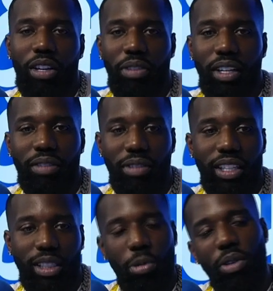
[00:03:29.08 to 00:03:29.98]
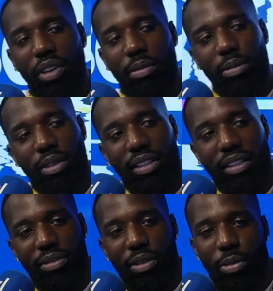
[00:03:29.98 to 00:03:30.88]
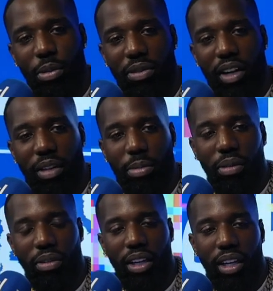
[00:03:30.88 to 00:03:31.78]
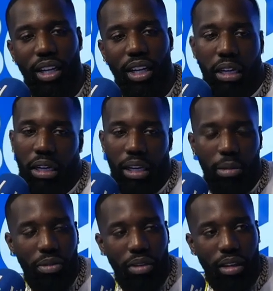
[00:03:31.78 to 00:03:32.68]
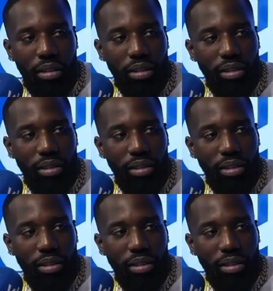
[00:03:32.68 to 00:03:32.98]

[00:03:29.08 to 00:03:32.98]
fallait, il fallait que je prouve quand même, tu vois. Il fallait prouver. Génial. Et puis voilà quoi. Et